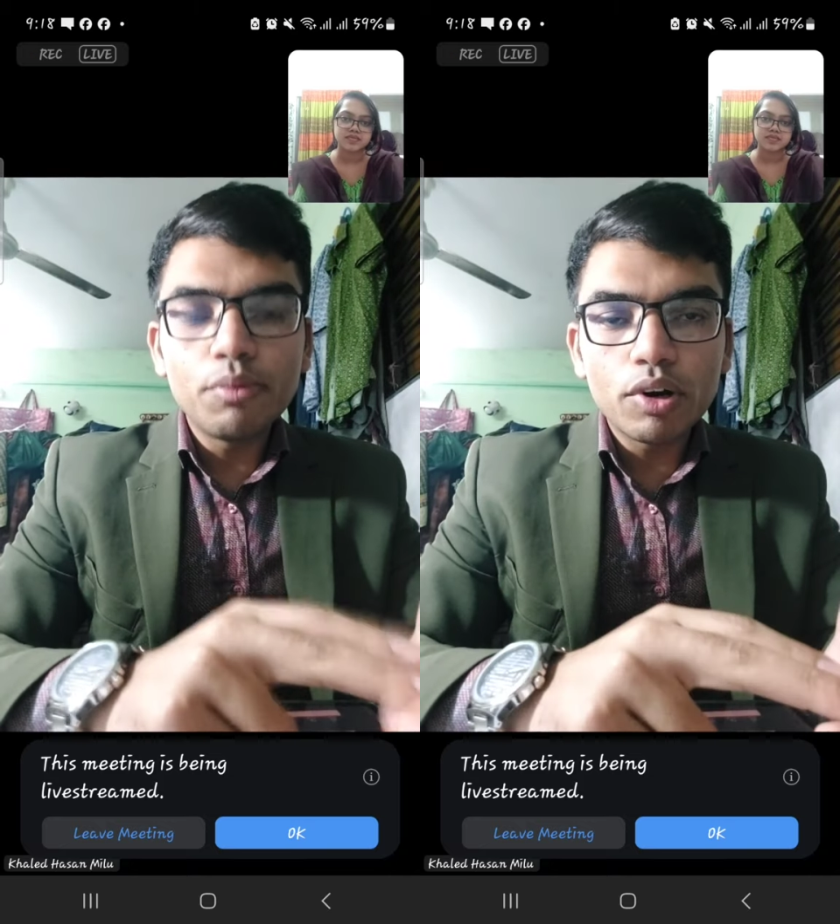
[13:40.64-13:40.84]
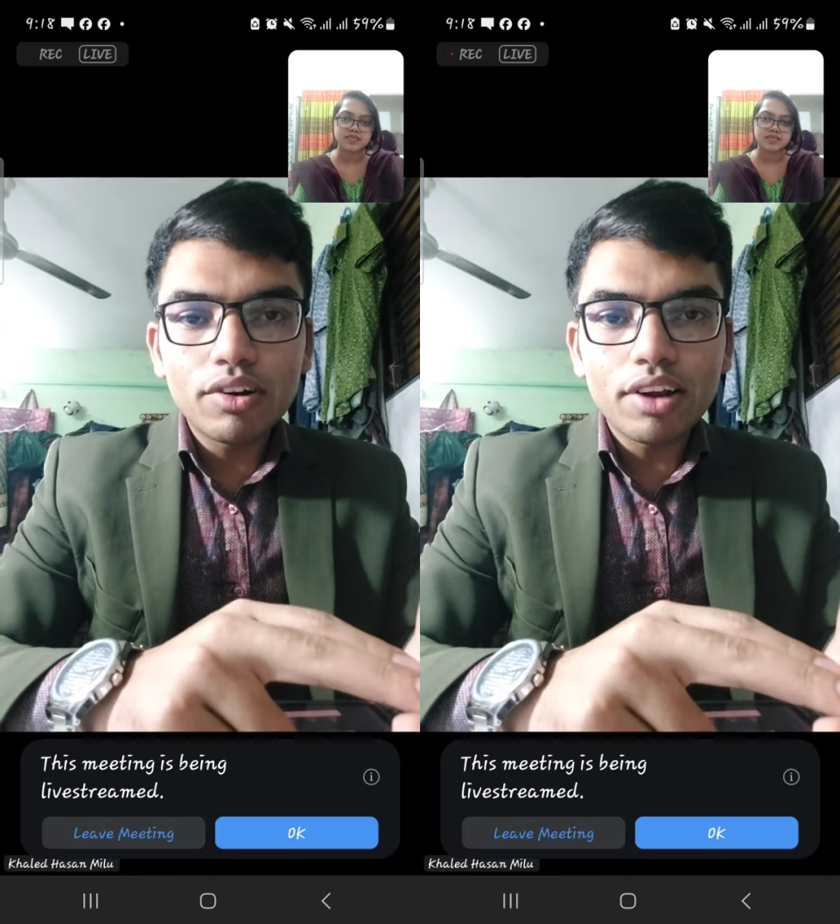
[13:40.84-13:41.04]

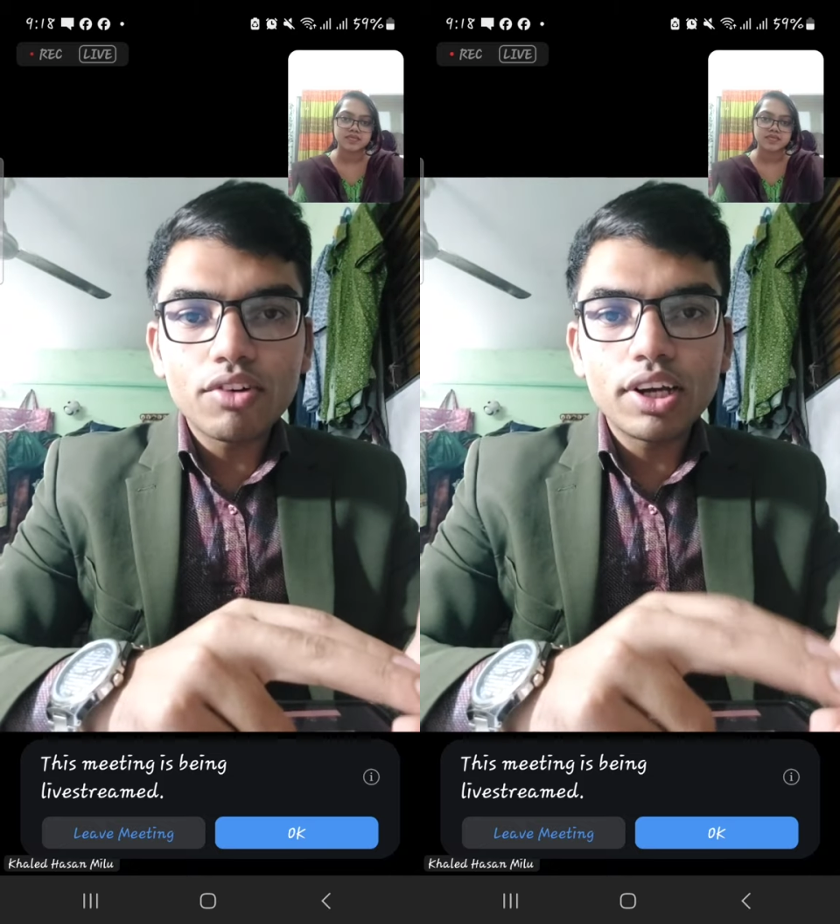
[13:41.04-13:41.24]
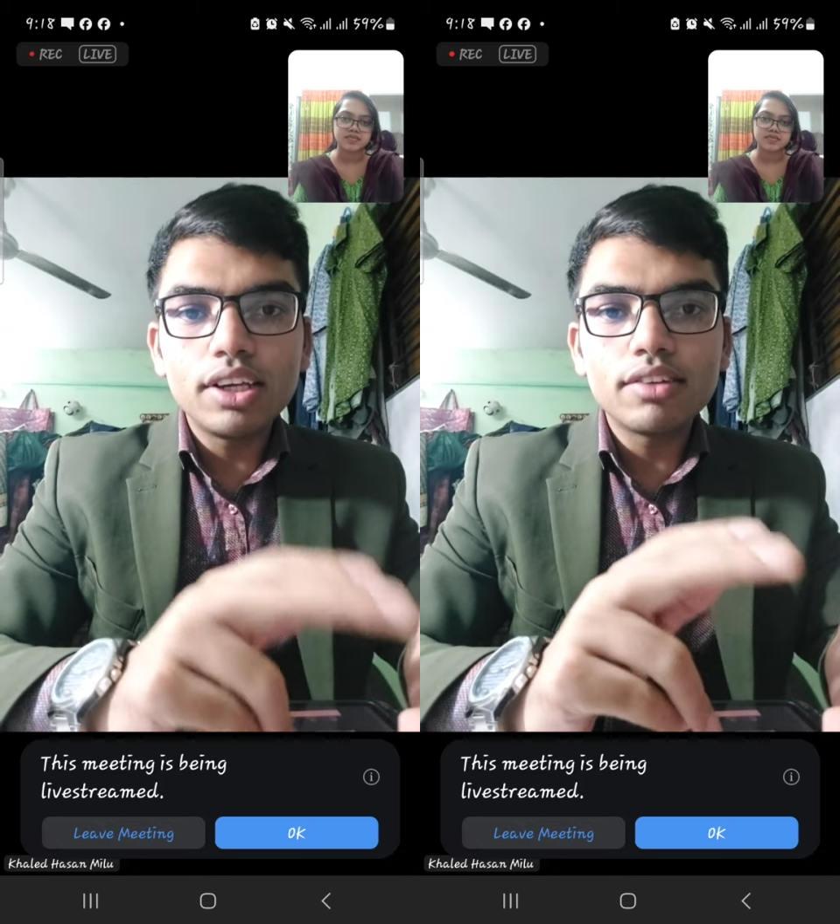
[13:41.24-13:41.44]
রিমোটয়েড
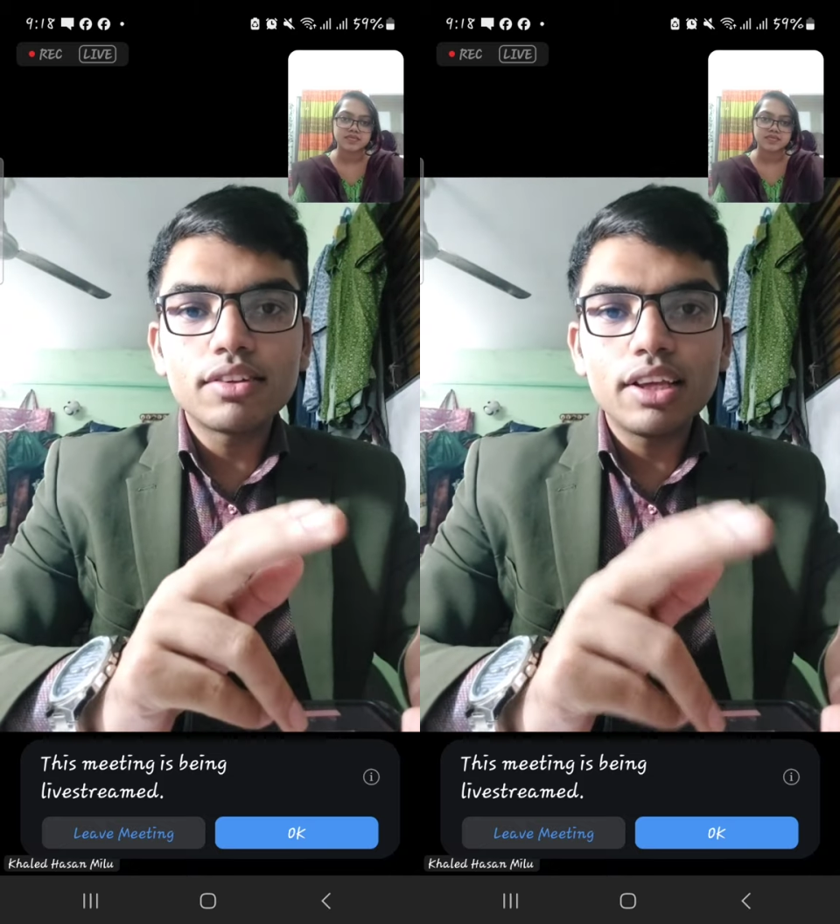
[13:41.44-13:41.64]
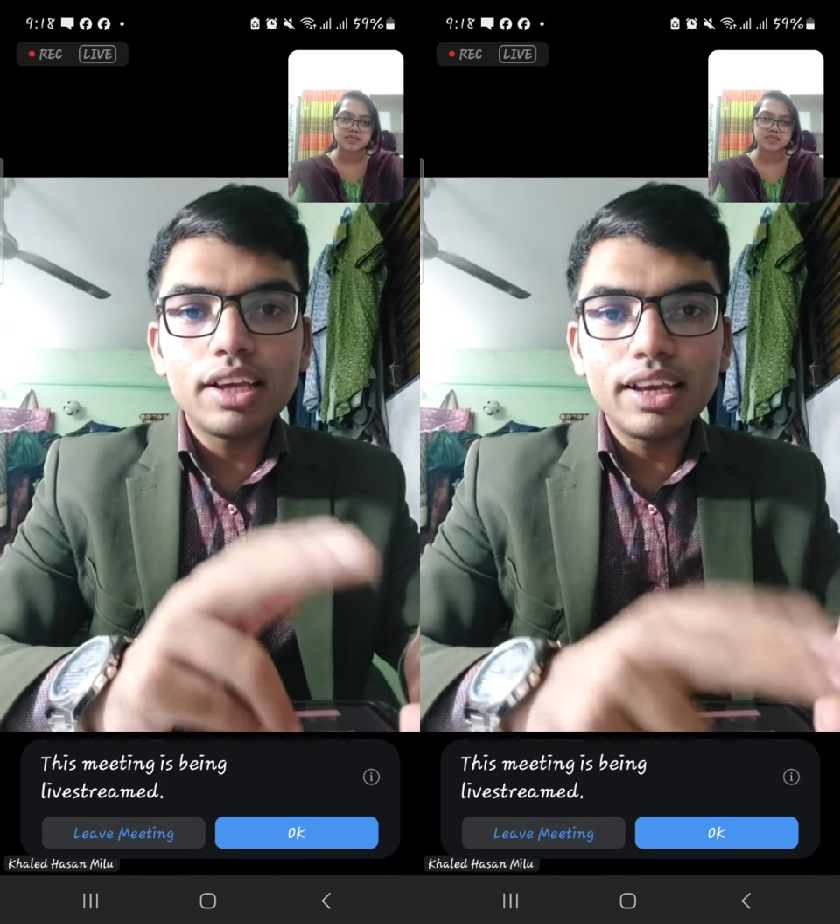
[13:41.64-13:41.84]
আর্থ্রাইটিস
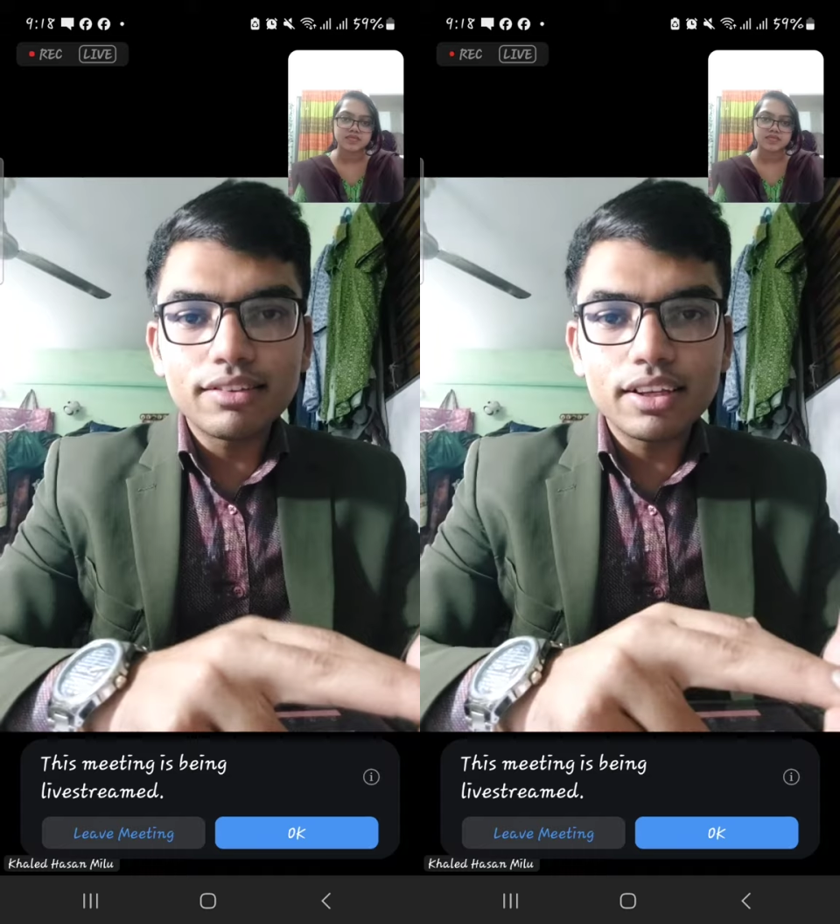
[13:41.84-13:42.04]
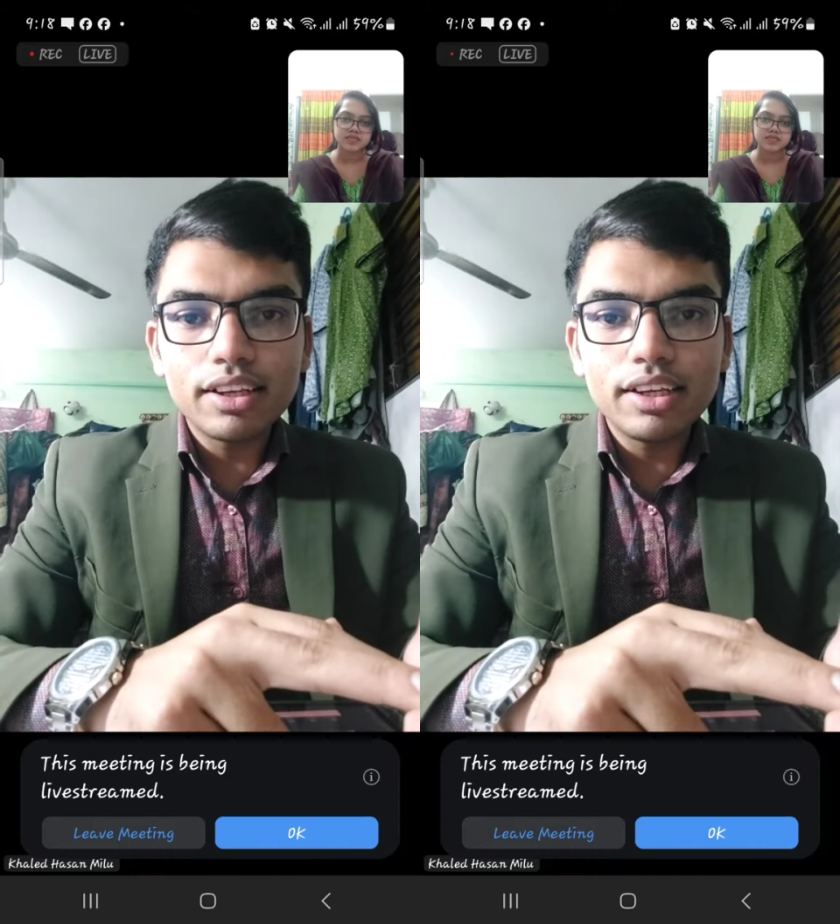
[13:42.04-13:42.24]

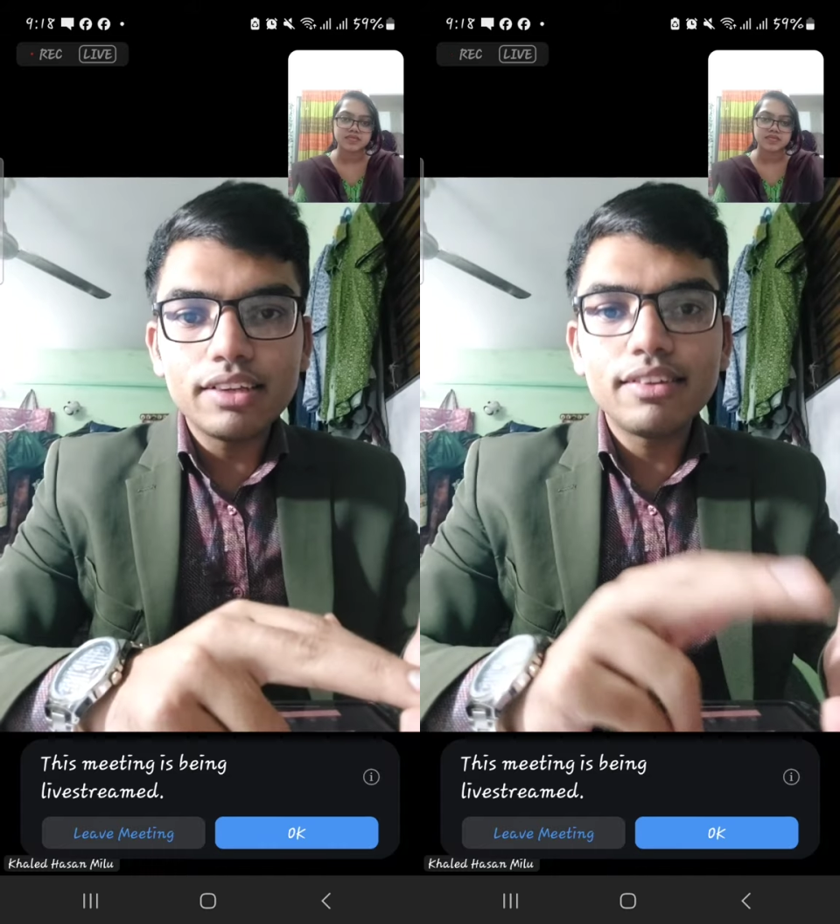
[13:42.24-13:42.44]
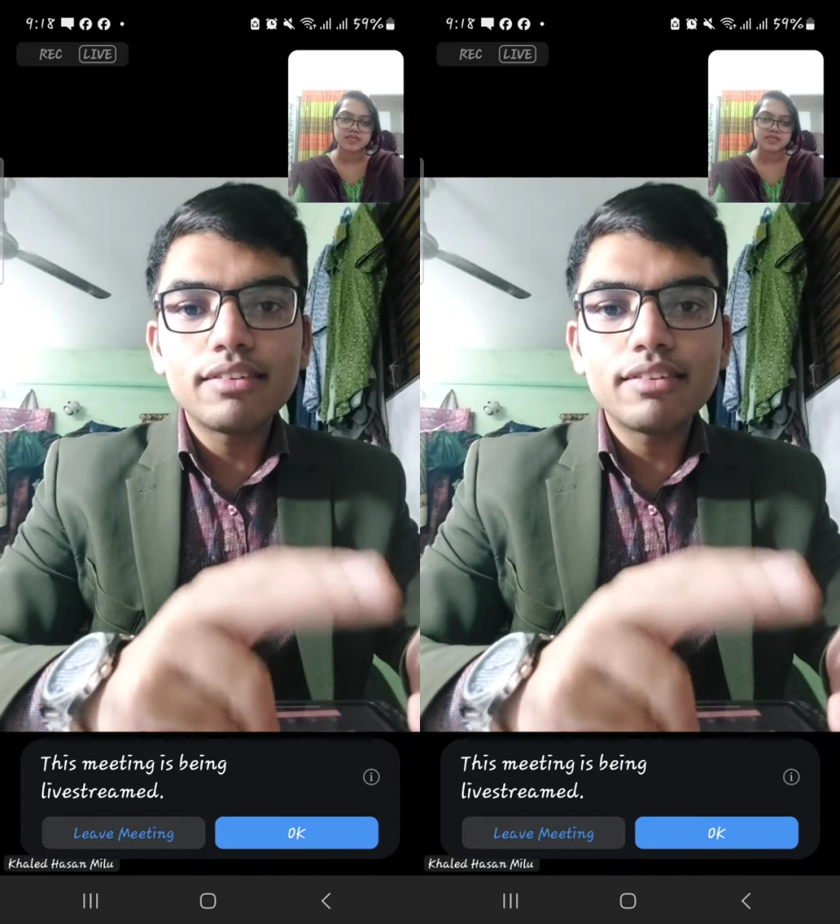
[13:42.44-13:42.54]
এসএলই